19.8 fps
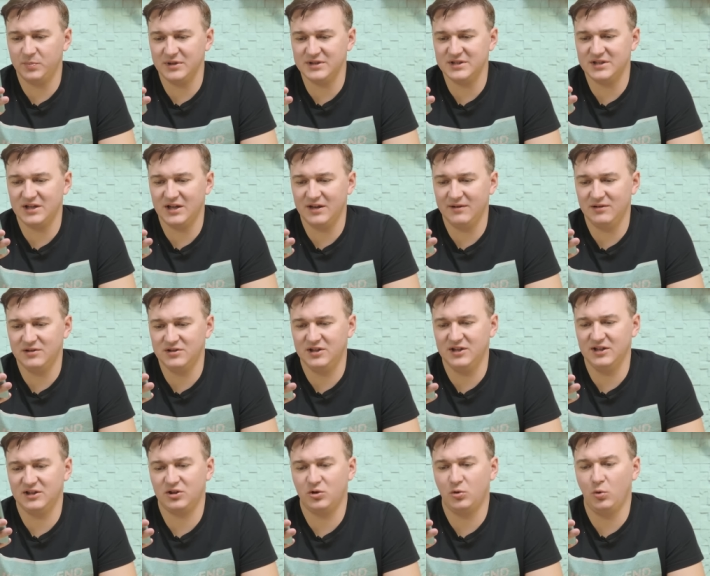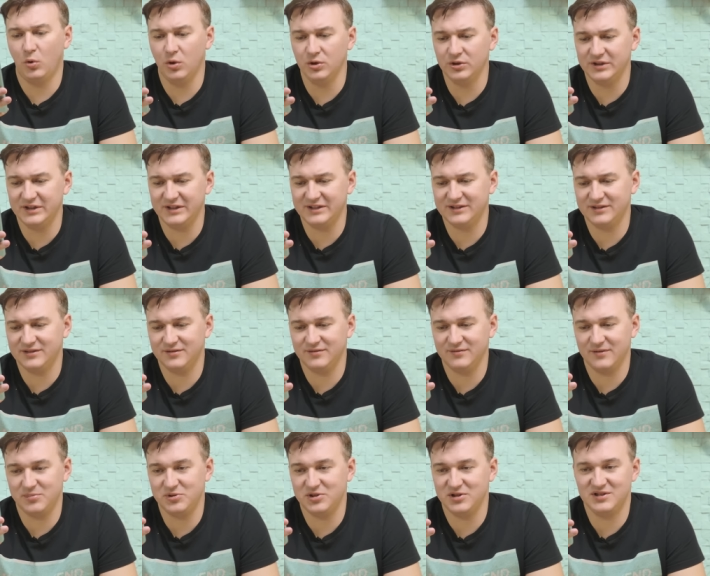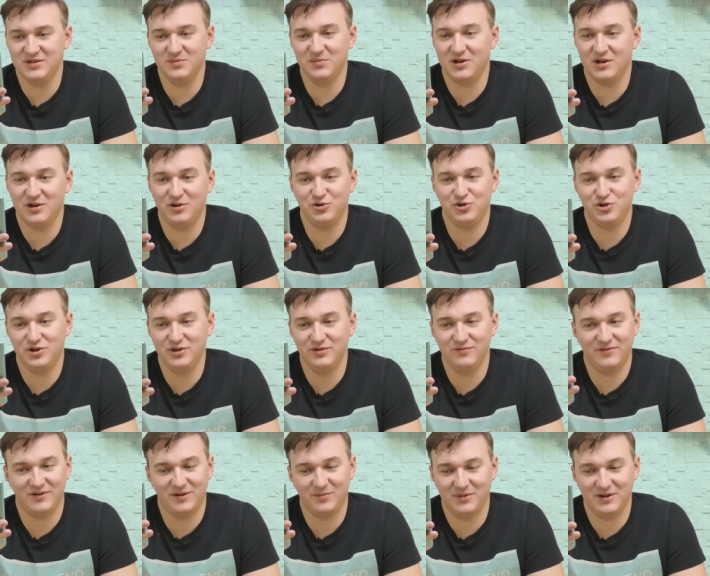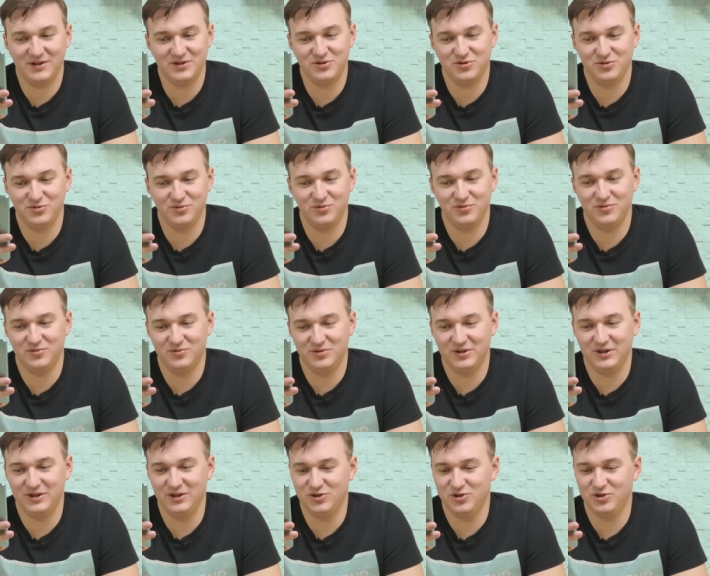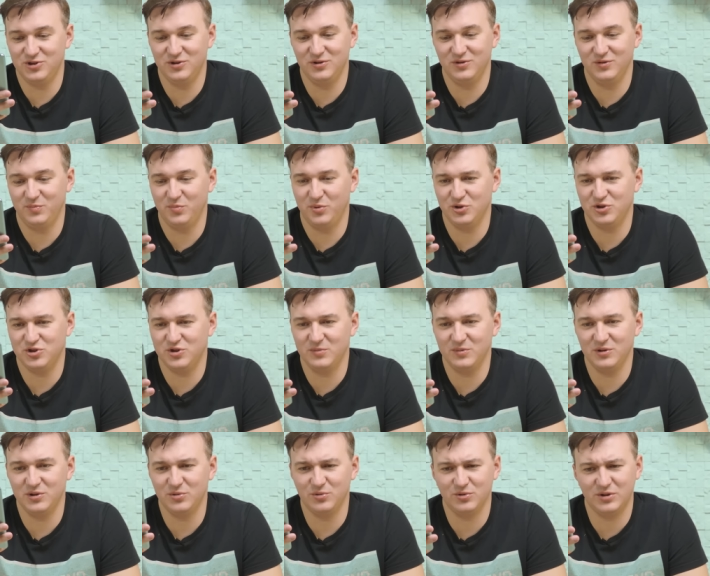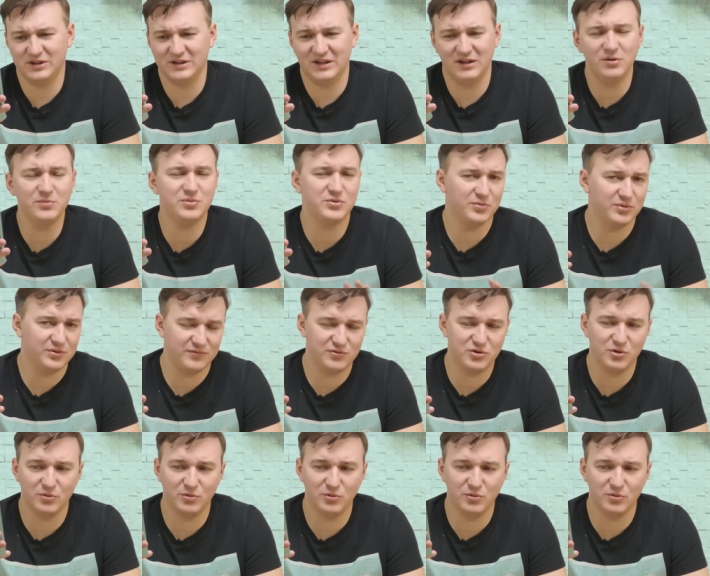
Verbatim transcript: поставить, Get Contact, вообще собирающий информацию, тырящий ее, почта Mail.ru и так далее. Ну, в общем, это все